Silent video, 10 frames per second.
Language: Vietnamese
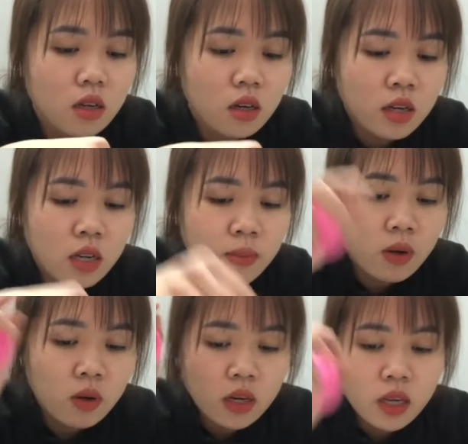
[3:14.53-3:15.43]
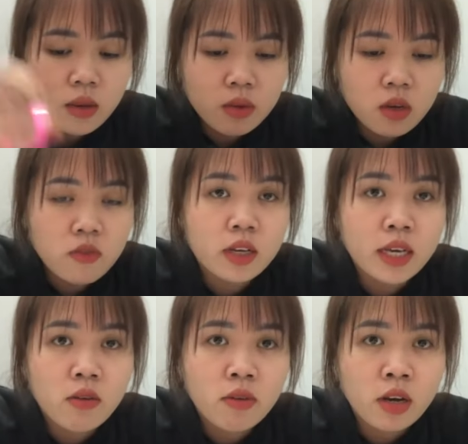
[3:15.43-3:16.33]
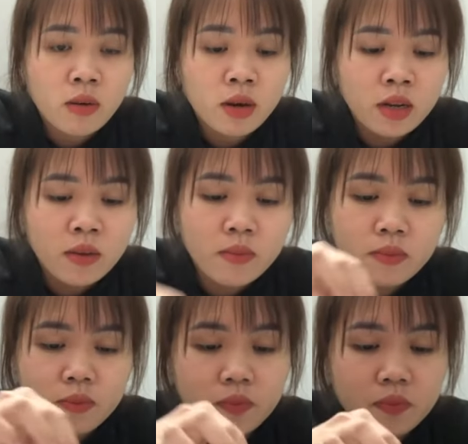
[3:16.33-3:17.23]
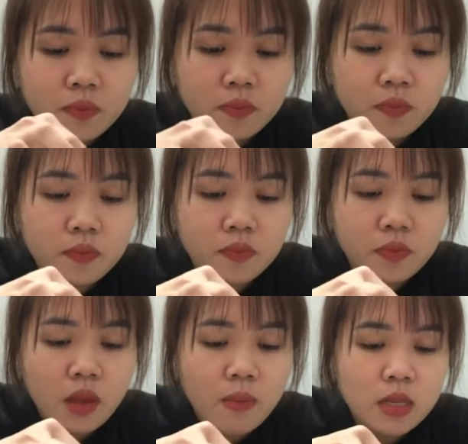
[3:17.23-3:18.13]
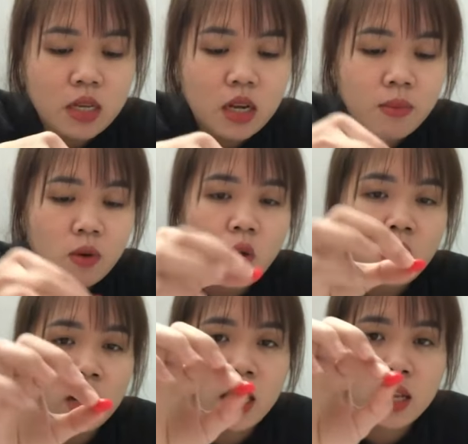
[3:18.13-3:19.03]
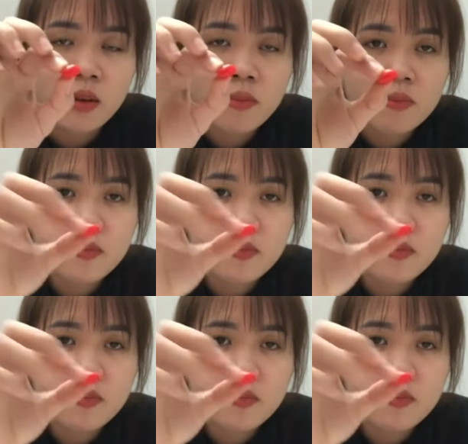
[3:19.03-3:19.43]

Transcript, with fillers: ở đây thì mình có thể nếm thử phần kẹo này các bạn này đây mình sẽ lấy màu đỏ này ra nhá